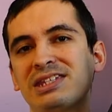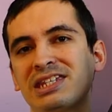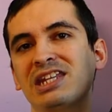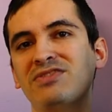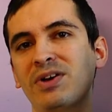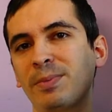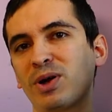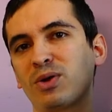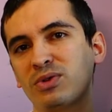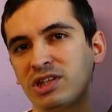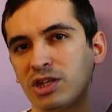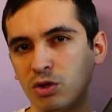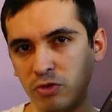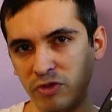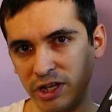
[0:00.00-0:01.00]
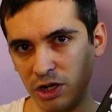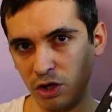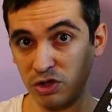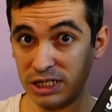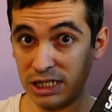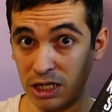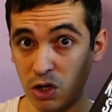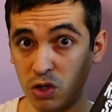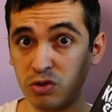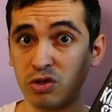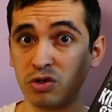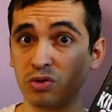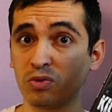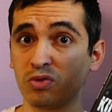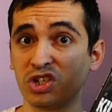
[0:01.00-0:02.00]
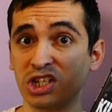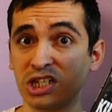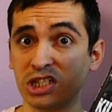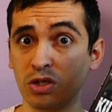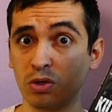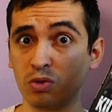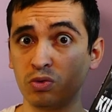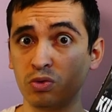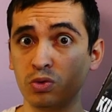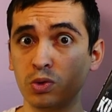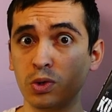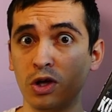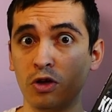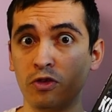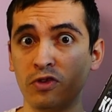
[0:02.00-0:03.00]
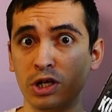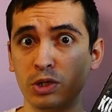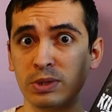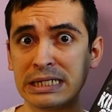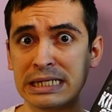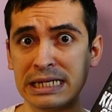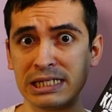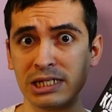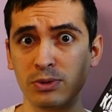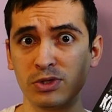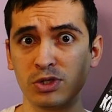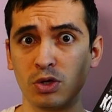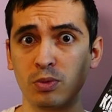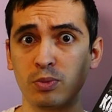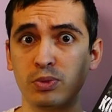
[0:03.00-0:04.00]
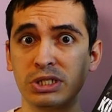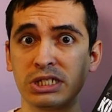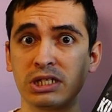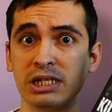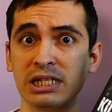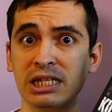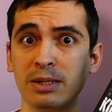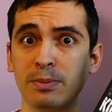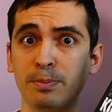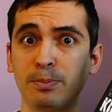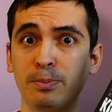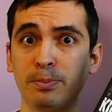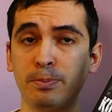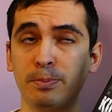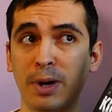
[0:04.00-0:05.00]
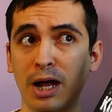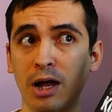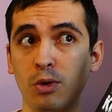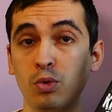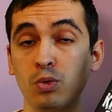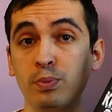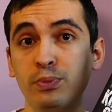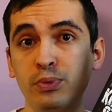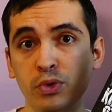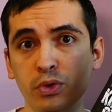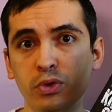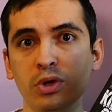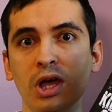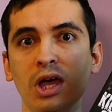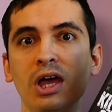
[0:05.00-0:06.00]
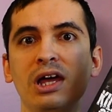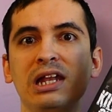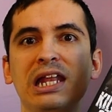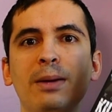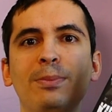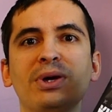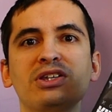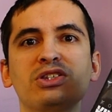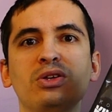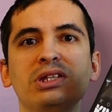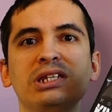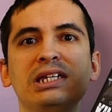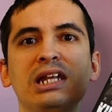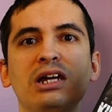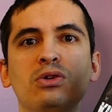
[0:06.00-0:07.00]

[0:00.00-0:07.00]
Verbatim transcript: Ce qu'il va par contre découvrir lorsqu'il rentre donc chez Sang Woo, euh, va lui glacer le sang puisqu'il n'est pas ou plus la personne qu'il a